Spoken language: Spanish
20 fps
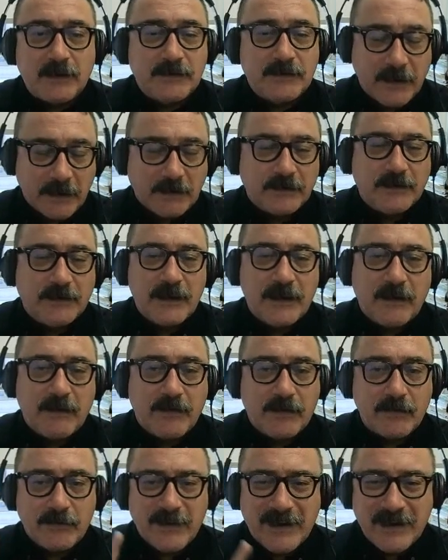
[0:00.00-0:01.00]
Sí, tiene que
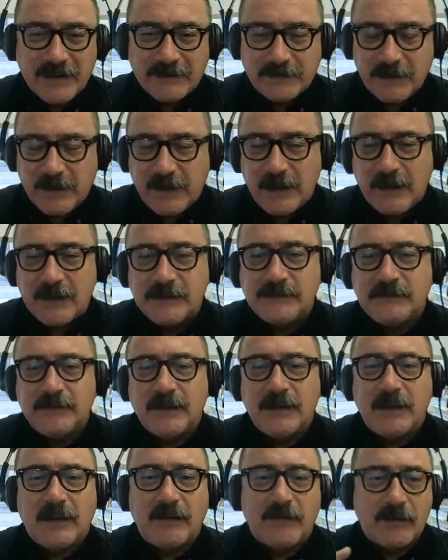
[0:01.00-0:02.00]
ver con el estrés,
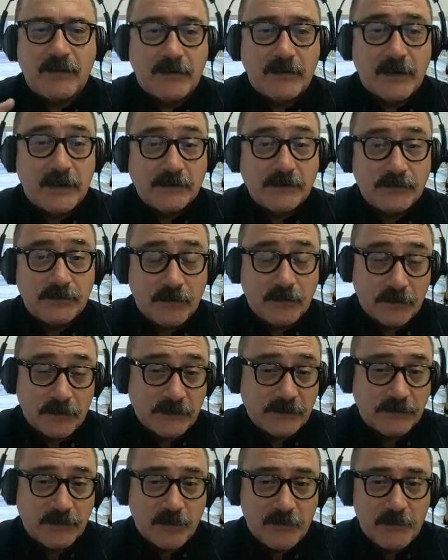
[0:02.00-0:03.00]
tiene que ver con el
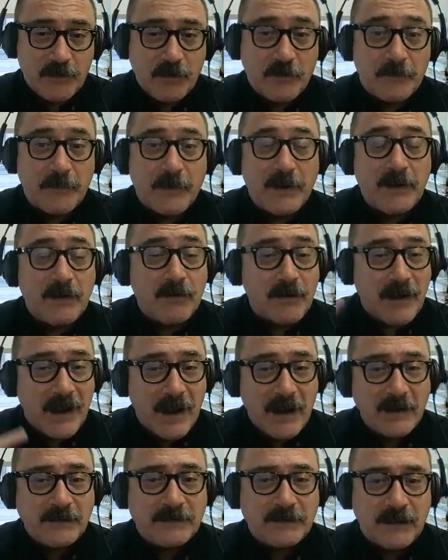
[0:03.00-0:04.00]
insomnio, pero
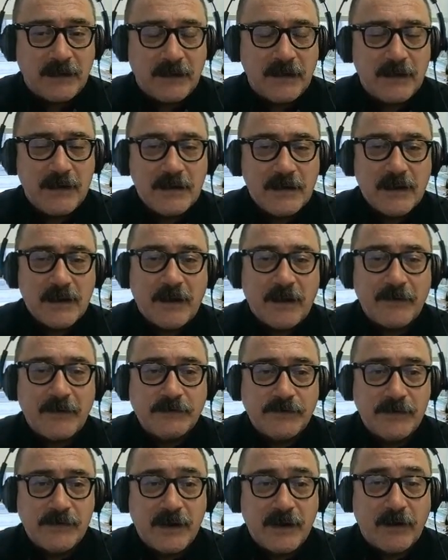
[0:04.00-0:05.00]
hasta
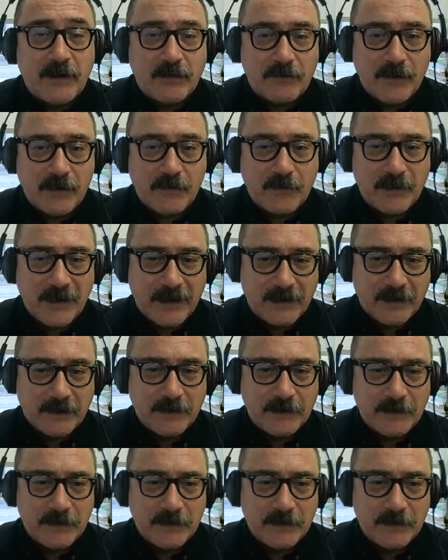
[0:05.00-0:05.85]
afecciones cardiovasculares.